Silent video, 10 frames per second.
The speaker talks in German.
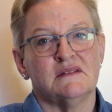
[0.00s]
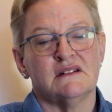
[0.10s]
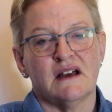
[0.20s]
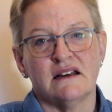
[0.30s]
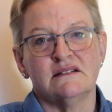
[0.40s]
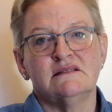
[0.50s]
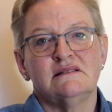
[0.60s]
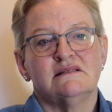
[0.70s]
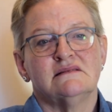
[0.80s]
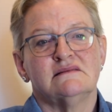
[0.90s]
Dann
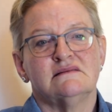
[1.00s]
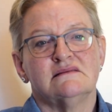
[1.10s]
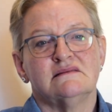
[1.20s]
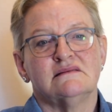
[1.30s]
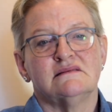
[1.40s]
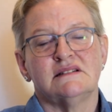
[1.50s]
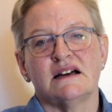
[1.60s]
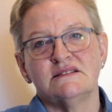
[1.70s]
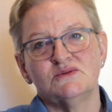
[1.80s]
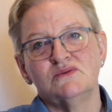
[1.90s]

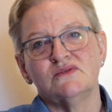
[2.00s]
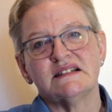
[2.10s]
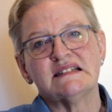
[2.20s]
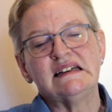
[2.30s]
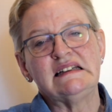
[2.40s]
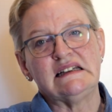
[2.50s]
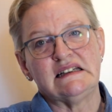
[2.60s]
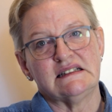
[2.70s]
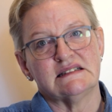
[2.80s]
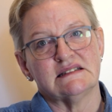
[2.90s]
das tun, was
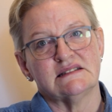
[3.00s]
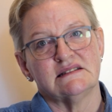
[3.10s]
richtig ist.